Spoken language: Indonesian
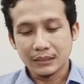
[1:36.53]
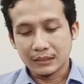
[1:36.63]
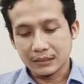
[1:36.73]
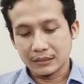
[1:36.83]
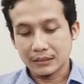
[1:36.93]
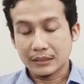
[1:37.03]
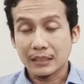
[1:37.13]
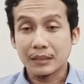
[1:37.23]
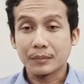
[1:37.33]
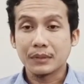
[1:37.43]
E,
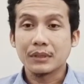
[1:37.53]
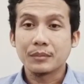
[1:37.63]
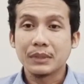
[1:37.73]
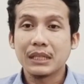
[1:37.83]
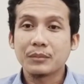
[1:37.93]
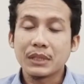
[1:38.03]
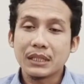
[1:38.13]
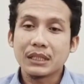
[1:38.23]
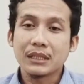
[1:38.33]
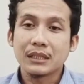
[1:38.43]
saya bilang
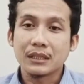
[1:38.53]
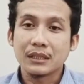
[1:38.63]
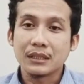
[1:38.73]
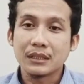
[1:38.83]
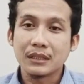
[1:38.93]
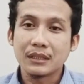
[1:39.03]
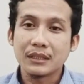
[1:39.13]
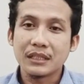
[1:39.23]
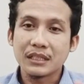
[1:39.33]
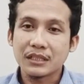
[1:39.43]
begini, e,
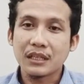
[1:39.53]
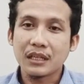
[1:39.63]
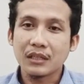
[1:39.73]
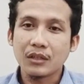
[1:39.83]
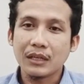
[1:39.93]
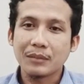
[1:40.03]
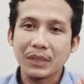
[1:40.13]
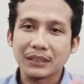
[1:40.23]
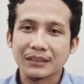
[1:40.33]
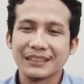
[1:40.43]
insya Allah
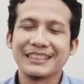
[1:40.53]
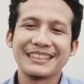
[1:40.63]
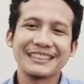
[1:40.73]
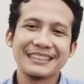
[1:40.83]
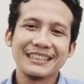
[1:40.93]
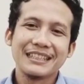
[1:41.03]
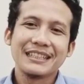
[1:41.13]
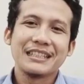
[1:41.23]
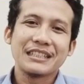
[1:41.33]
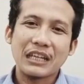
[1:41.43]
aman, ya kan?
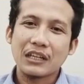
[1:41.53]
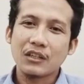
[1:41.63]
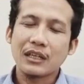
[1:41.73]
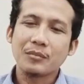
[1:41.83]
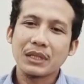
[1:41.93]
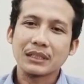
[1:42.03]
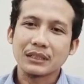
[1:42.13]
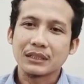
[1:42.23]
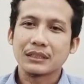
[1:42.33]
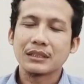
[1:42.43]
Insya Allah aman,
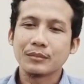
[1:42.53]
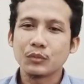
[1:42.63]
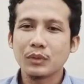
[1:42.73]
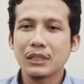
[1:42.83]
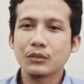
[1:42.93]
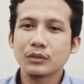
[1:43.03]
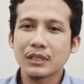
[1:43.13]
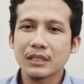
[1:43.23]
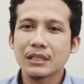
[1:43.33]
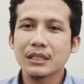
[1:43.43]
semua
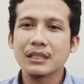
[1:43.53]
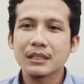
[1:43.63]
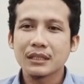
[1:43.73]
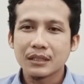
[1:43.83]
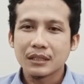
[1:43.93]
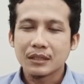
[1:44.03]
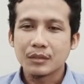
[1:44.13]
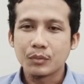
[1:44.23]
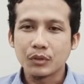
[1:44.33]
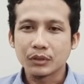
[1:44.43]
nutrisi
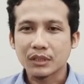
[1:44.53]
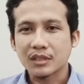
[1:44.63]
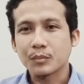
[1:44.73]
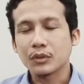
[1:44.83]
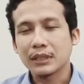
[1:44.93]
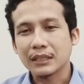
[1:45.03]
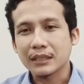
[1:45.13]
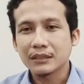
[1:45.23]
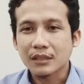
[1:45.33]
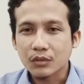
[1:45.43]
burung tersebut
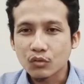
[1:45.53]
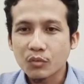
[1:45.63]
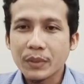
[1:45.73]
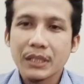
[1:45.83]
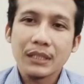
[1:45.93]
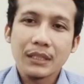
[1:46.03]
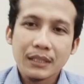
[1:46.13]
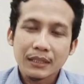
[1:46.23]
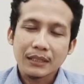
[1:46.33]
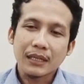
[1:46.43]
akan tercukupi
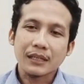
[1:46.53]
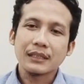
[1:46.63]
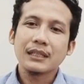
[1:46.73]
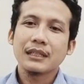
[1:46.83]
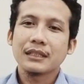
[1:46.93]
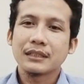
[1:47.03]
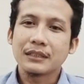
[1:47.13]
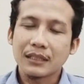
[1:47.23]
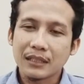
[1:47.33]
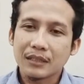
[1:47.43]
karena di
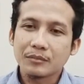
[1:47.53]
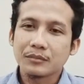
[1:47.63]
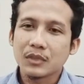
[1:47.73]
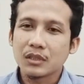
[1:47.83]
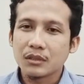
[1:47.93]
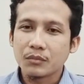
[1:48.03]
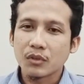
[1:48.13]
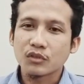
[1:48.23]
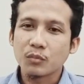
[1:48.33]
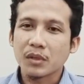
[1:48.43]
dalam super
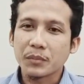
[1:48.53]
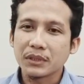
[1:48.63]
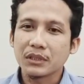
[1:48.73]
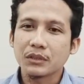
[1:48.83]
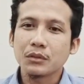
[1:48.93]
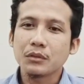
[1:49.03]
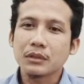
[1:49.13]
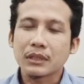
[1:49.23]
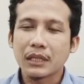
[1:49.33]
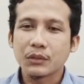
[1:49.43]
superfeed itu
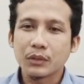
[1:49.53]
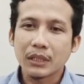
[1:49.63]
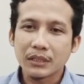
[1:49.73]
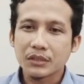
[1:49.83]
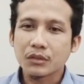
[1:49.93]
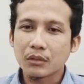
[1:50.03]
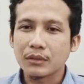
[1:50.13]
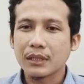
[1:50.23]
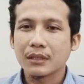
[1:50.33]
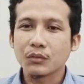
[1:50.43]
kandungannya juga
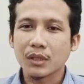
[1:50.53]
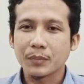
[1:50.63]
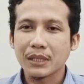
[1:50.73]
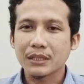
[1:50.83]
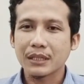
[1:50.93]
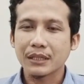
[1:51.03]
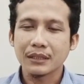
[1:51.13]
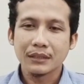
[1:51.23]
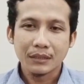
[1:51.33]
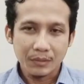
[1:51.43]
udah luar biasa ya
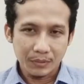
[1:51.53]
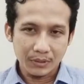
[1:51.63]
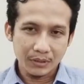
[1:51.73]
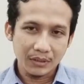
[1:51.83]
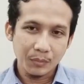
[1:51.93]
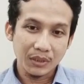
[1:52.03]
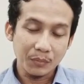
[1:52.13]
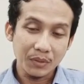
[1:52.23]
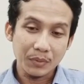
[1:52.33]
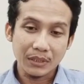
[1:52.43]
e,
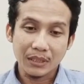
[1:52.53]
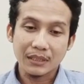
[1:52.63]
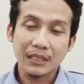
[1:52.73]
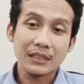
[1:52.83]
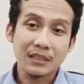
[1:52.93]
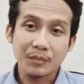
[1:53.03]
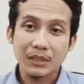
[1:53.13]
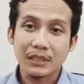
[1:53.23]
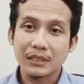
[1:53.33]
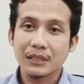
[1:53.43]
teman-teman bisa lihat di
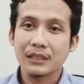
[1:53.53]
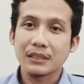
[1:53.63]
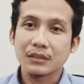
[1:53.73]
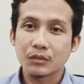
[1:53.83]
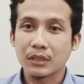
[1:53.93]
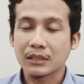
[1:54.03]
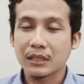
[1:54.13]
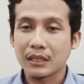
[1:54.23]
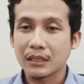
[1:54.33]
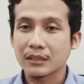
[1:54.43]
kemasannya ya sudah
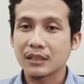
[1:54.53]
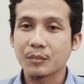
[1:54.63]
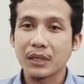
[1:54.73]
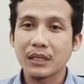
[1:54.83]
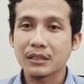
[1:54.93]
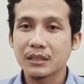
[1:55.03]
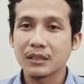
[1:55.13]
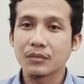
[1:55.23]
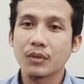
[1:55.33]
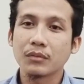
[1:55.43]
saya sering bahas
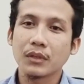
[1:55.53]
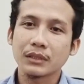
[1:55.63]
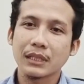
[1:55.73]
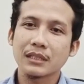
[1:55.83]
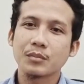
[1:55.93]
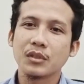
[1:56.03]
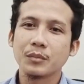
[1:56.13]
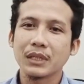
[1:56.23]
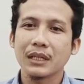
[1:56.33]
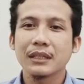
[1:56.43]
di vlog-vlog saya
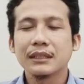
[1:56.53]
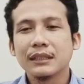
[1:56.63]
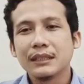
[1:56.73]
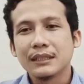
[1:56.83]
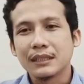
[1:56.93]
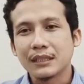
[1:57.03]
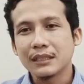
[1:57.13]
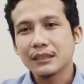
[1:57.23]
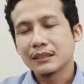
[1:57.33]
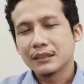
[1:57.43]
sebelumnya
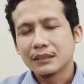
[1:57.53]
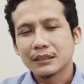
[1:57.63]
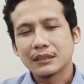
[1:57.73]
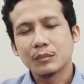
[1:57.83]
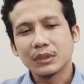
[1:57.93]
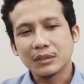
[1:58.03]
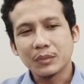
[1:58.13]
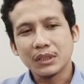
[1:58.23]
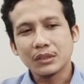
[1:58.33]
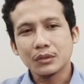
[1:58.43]
jadi
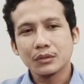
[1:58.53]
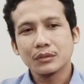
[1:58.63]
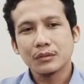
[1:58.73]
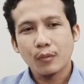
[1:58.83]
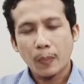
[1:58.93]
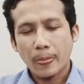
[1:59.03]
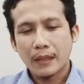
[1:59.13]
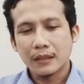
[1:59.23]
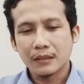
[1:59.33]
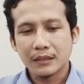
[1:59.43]
teman-teman itu
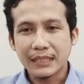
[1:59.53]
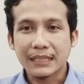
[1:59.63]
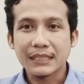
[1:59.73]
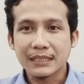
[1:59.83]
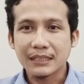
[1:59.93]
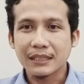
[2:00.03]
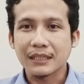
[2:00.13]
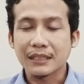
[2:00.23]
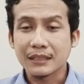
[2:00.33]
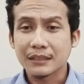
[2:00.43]
uh, yakin saja
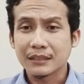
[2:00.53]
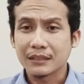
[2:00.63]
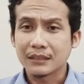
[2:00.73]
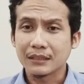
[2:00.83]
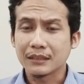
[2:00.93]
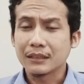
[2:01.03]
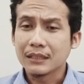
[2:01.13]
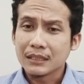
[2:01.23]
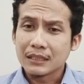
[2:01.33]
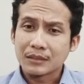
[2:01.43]
ya. Uh,
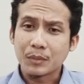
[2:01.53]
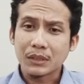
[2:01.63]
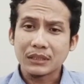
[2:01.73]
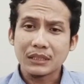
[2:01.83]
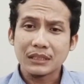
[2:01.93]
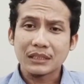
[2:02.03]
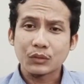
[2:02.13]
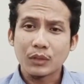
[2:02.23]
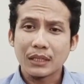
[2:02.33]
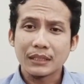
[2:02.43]
seperti
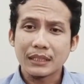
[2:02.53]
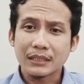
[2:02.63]
satu hal yang